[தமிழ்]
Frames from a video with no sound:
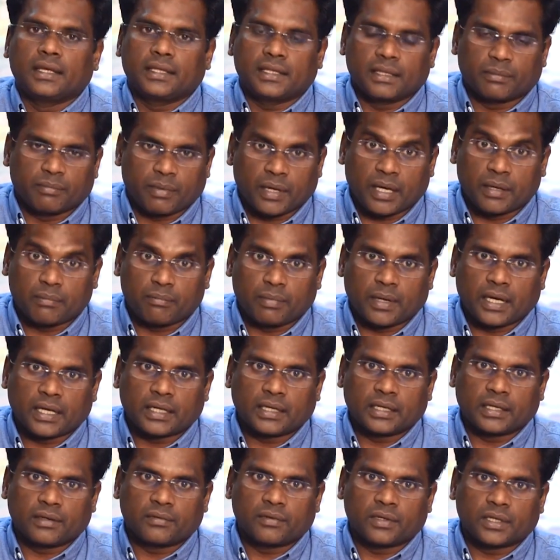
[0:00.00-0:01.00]
இதை பா
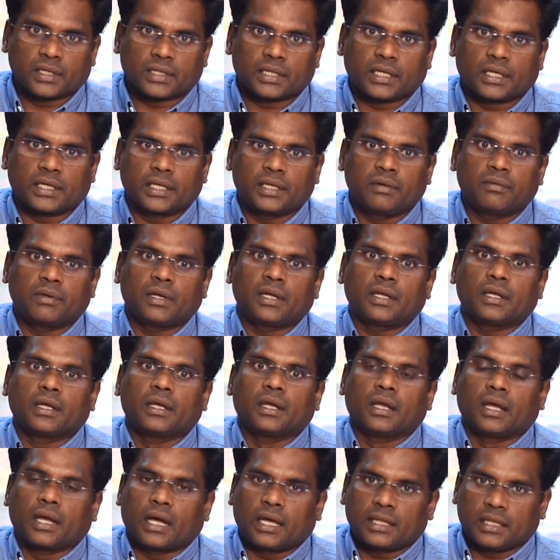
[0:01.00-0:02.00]
பார்க்குறவருக்கு தான் இவர்
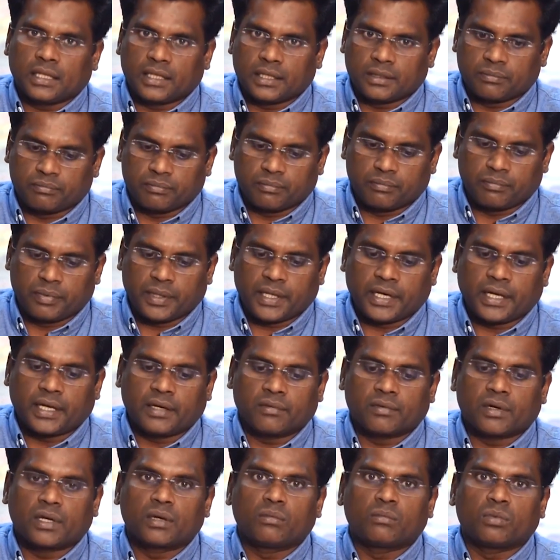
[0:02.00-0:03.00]
அந்த
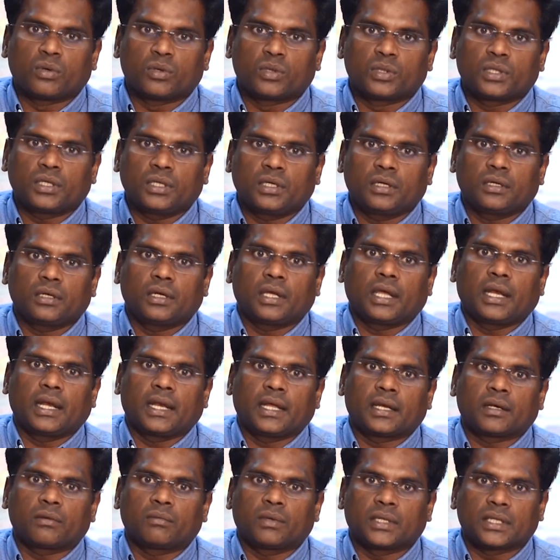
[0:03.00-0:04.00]
பீரியட் வரும்போது
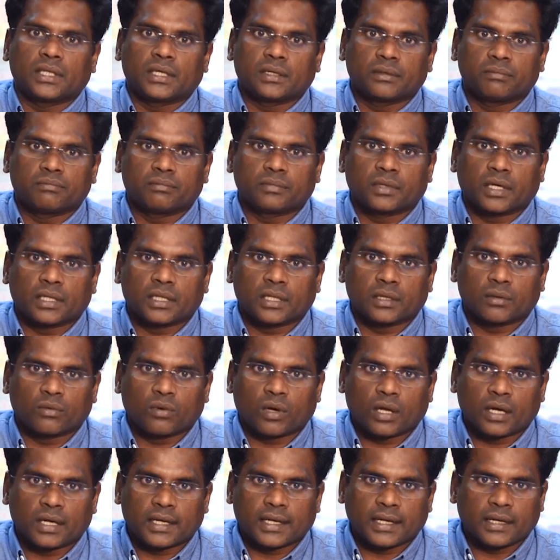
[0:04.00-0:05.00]
எல்லோரும் அந்த அந்த
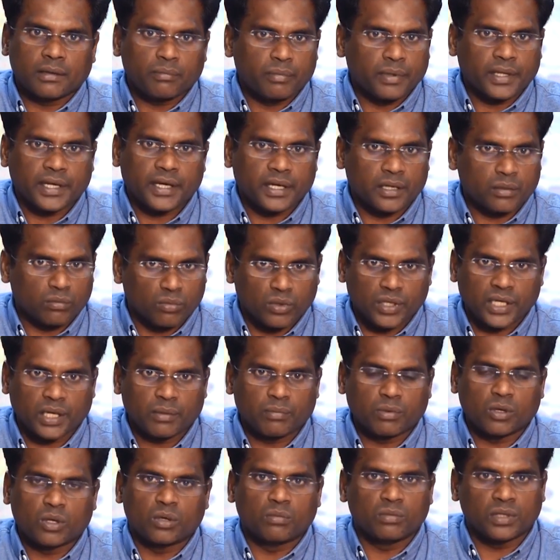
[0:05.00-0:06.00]
குவாரண்டைன் பீரியட் முடிய
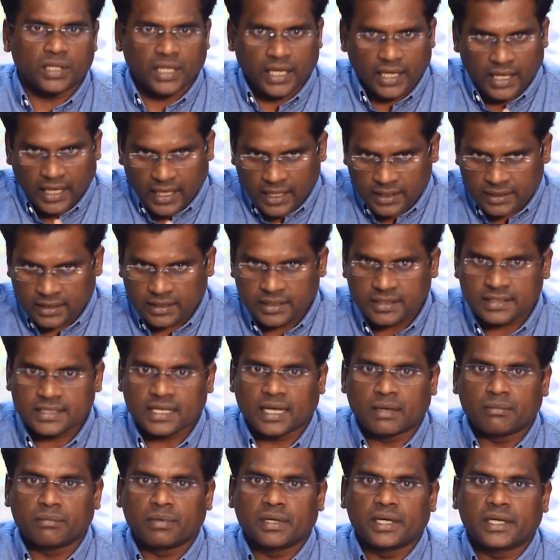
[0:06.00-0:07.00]
போகும்போது எல்லாத்துக்கும்
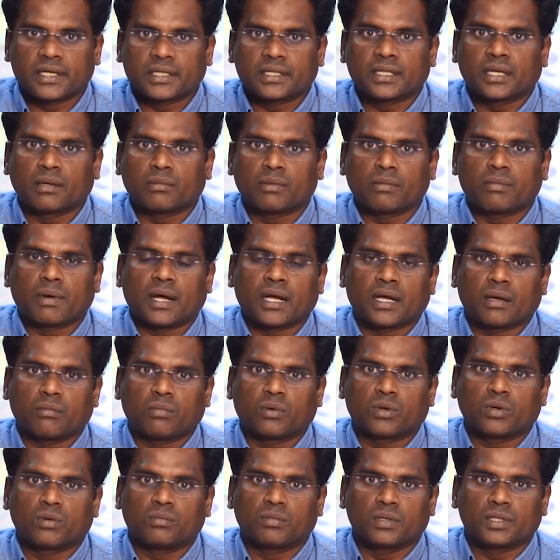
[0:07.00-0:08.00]
சாம்பிள் எடுத்து நம்ம
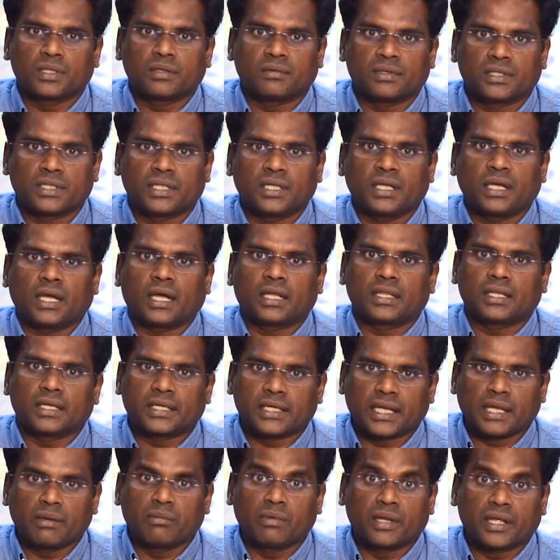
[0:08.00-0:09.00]
பார்க்க போகும்போது வந்து அந்த
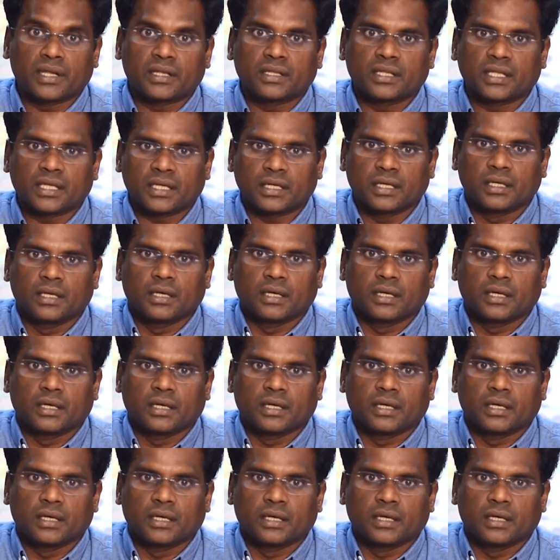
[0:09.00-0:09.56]
டீமில் இருந்த